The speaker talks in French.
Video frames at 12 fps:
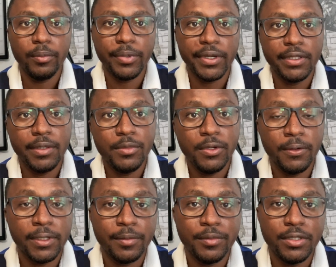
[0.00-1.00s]
près d'un million
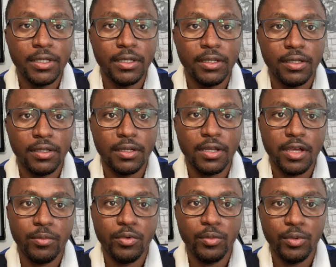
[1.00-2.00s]
d'habitants à
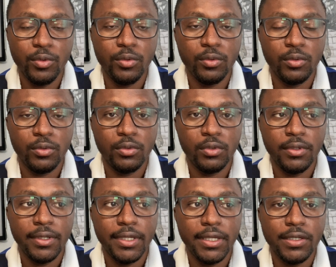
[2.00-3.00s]
Bobo
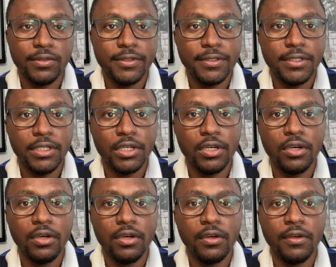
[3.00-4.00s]
et aussi
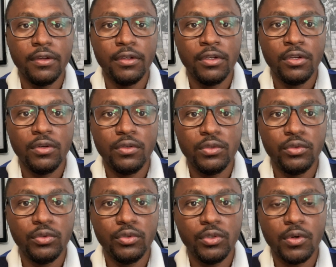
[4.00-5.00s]
le
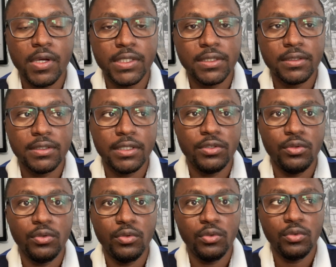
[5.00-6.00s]
taux de croissance est
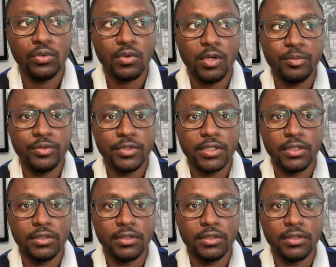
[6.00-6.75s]
de 3%